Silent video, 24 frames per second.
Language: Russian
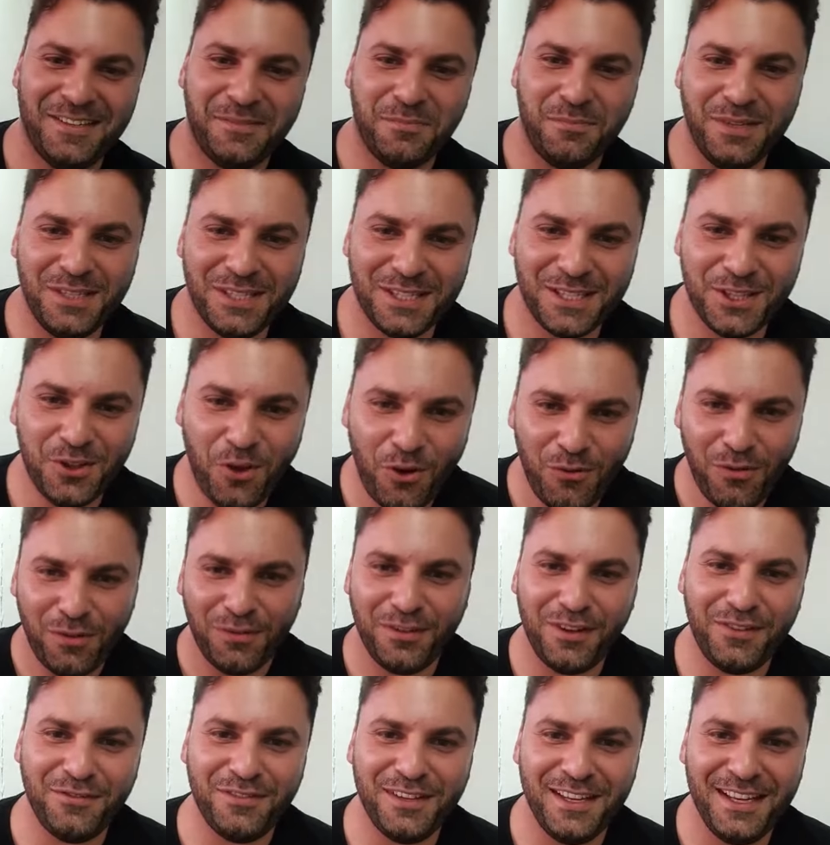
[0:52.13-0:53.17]
Мы снова
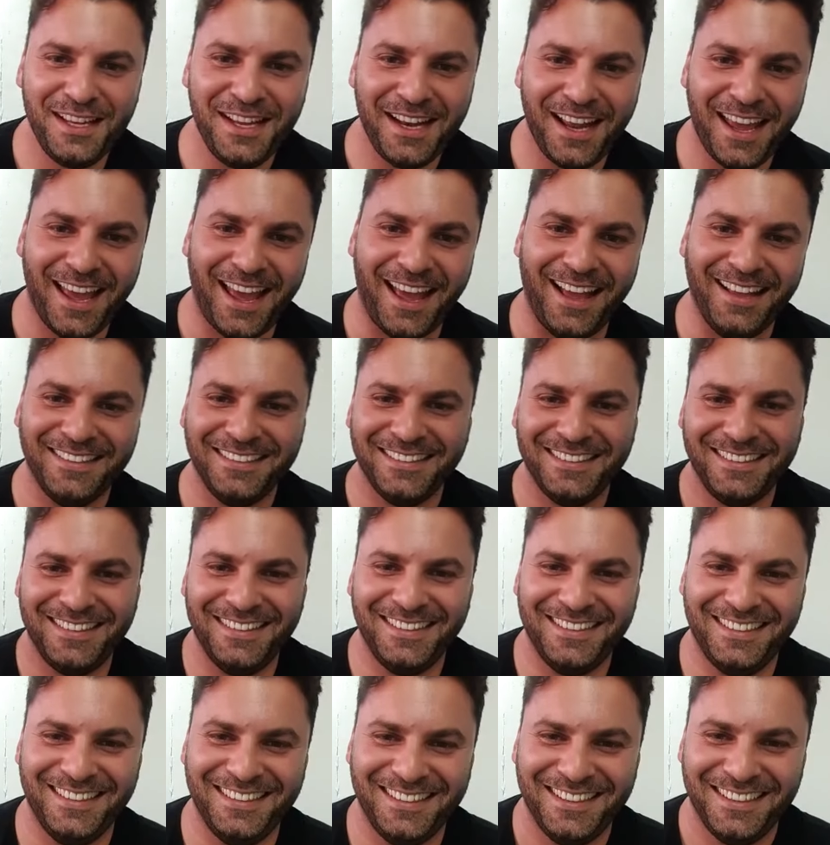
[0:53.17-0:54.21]
в эфире!
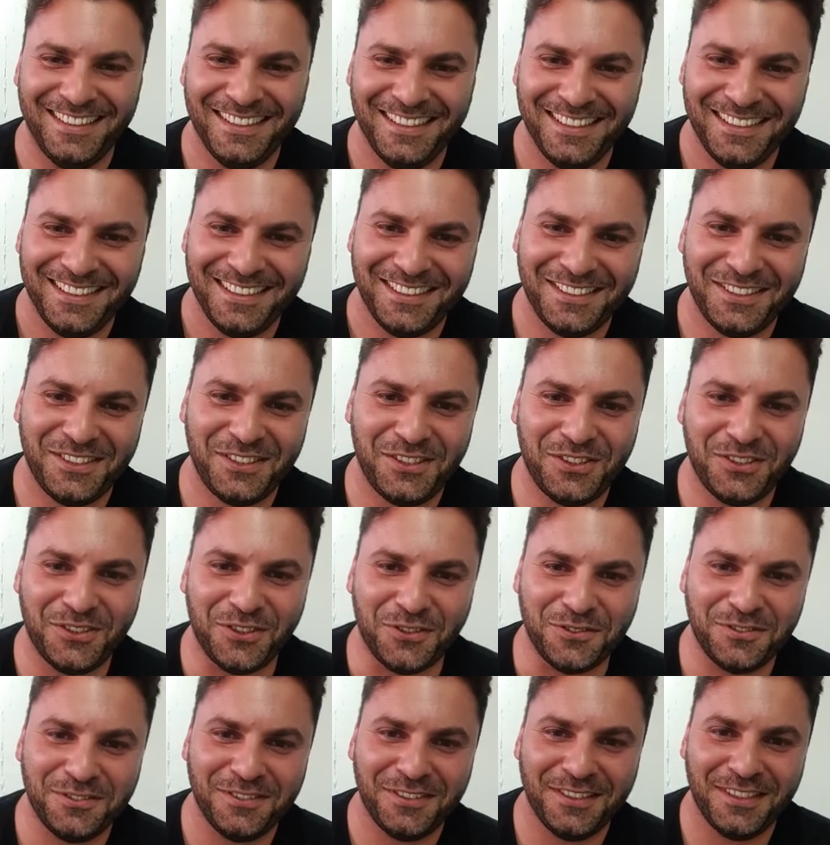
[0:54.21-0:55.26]

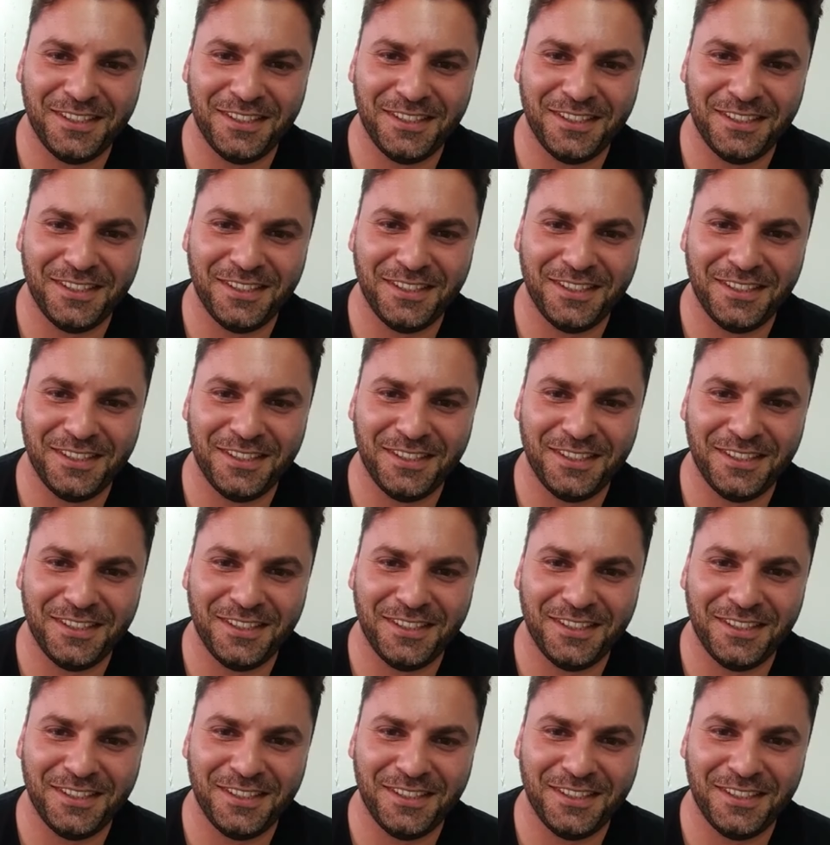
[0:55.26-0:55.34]
То.